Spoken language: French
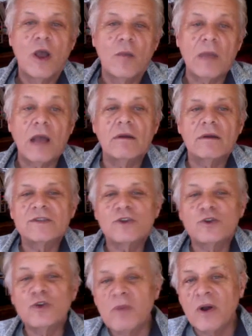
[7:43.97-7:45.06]
bah, le
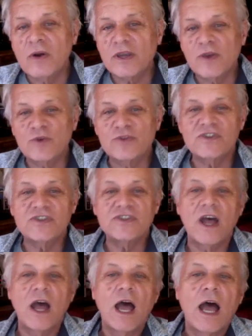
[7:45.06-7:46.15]
raisonnement qui consiste
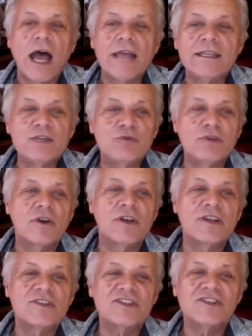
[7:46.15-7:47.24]
à, déduire
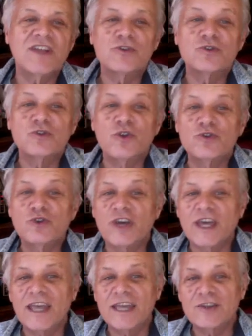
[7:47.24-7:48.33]
l'existence d'un Dieu
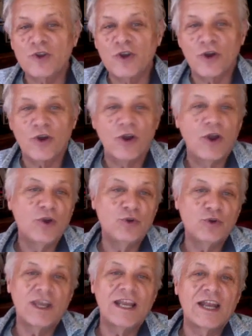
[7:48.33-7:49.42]
créateur du
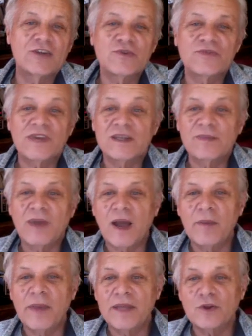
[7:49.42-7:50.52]
réglage fin des
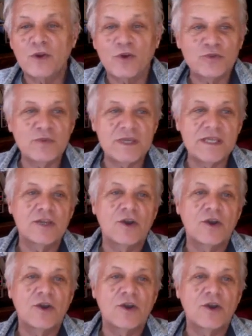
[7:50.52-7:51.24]
paramètres cosmiques,